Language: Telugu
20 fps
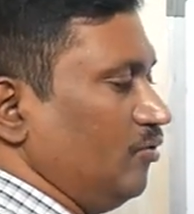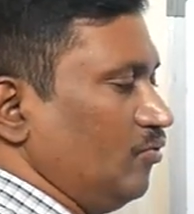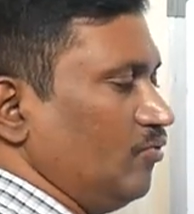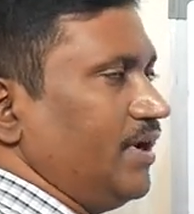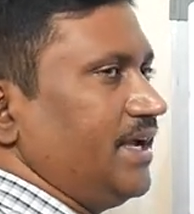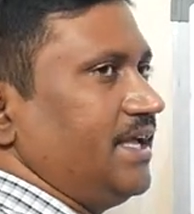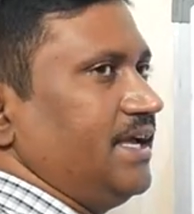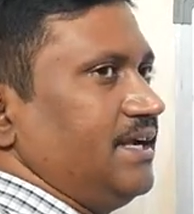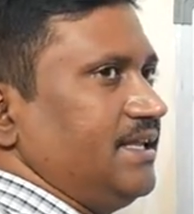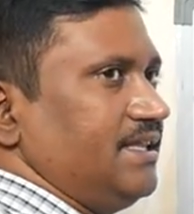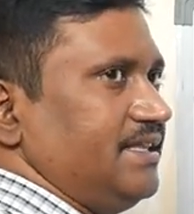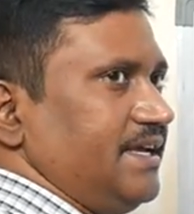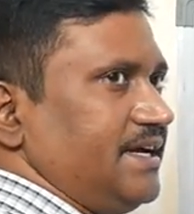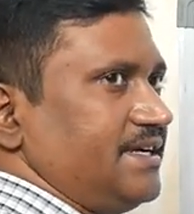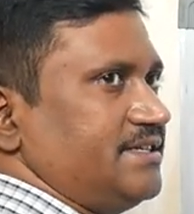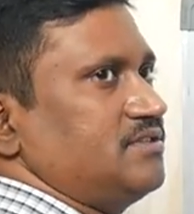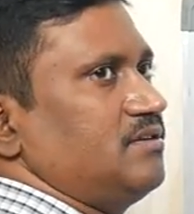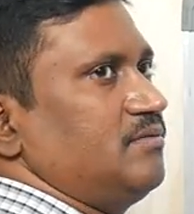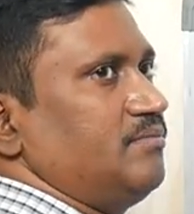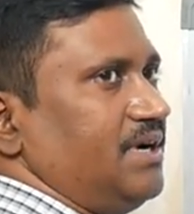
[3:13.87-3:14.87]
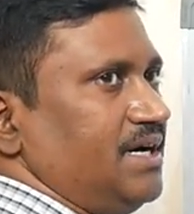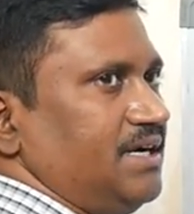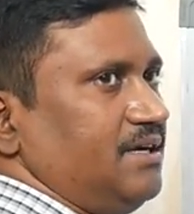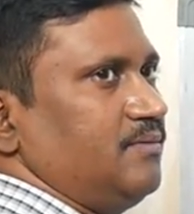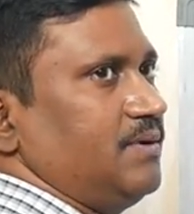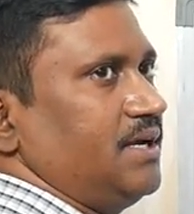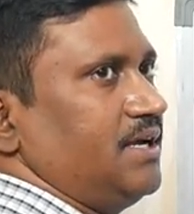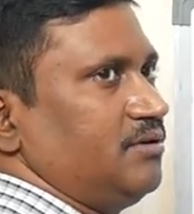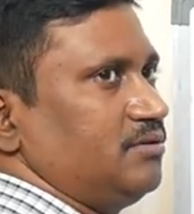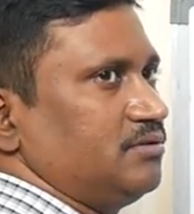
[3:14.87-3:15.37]
వై అనేది ఎక్స్తో
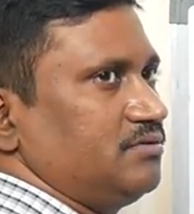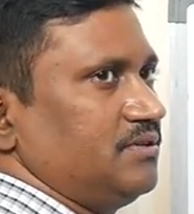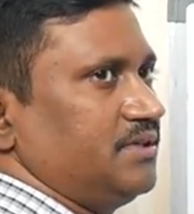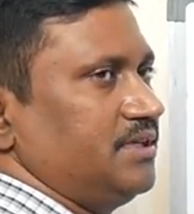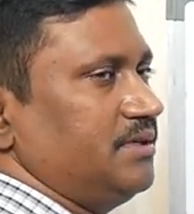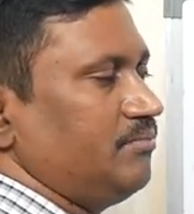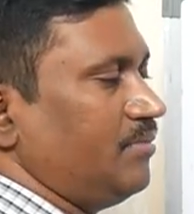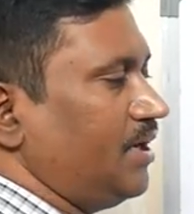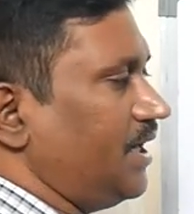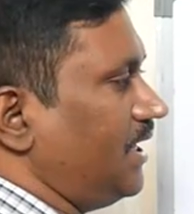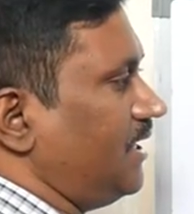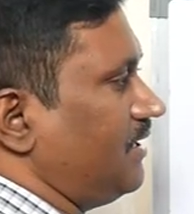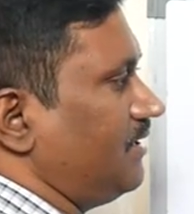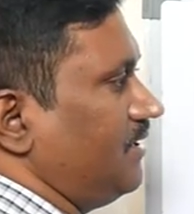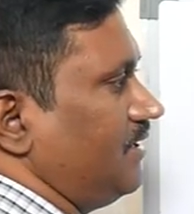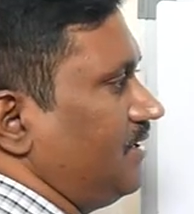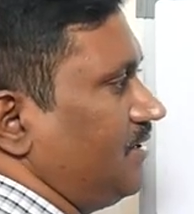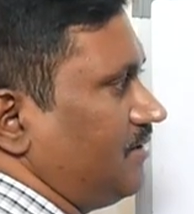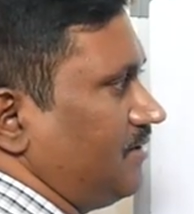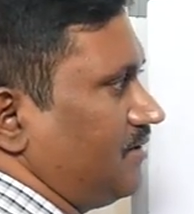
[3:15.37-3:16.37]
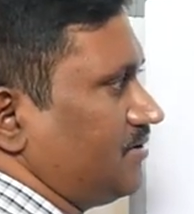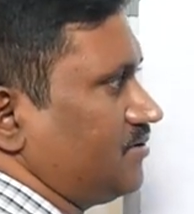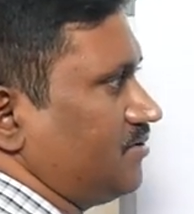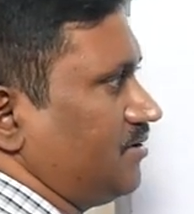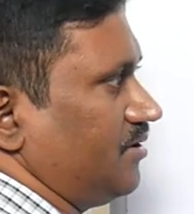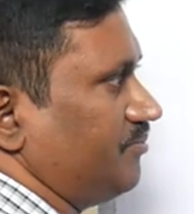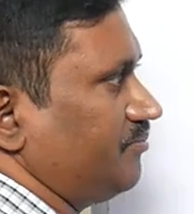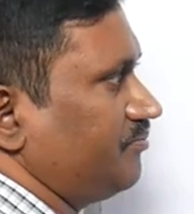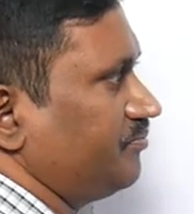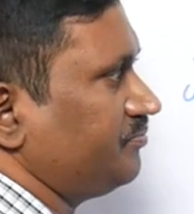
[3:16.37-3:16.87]
మల్టిప్లై అవుతుంది బై హండ్రెడ్ అని
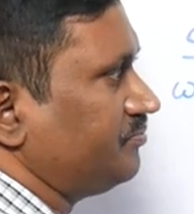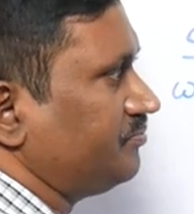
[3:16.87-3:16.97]
రాస్తున్నాం